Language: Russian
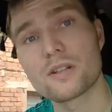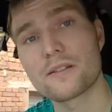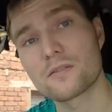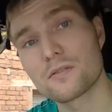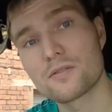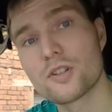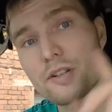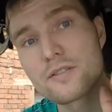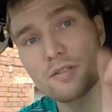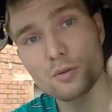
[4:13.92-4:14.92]
Сейчас,
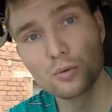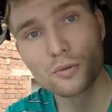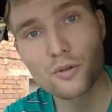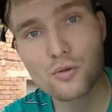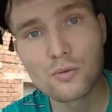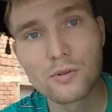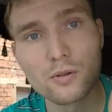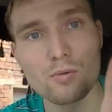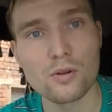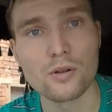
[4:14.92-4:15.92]
через секундочку
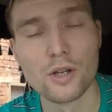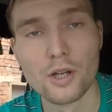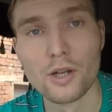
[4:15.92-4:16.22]
вы уже...